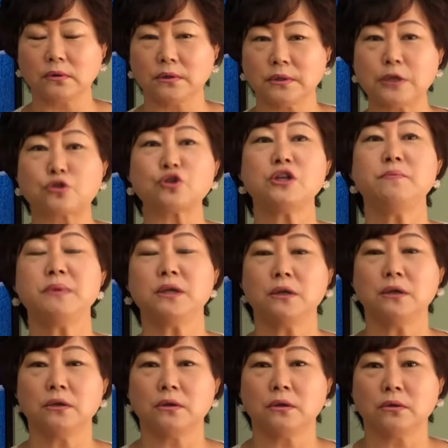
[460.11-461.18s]

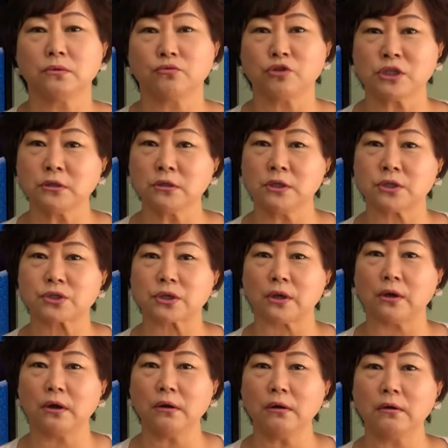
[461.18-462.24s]
예수님이 귀신
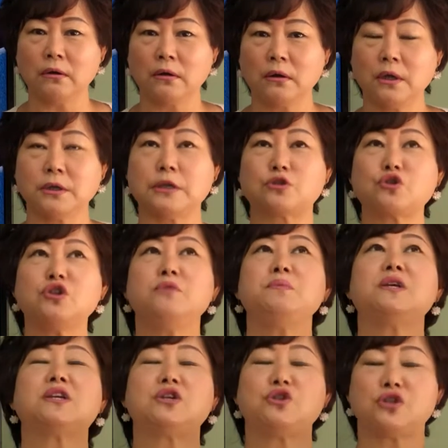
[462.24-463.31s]
들렸어요?
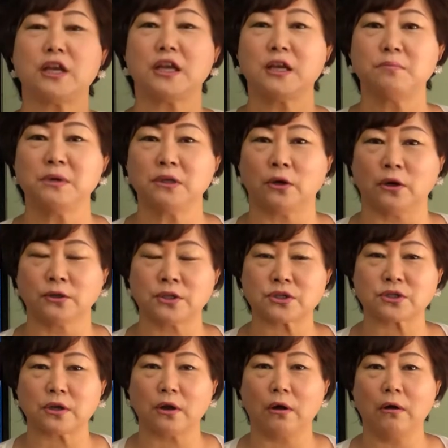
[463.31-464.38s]
예수님이 귀신의 힘을
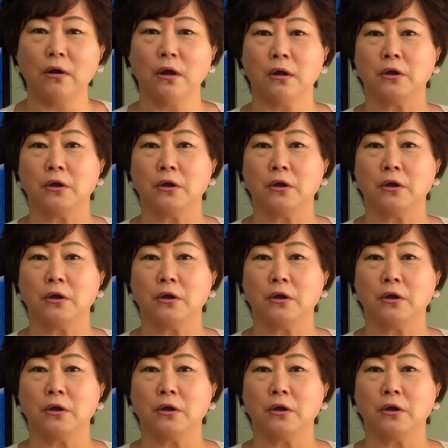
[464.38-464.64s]
얻었어요?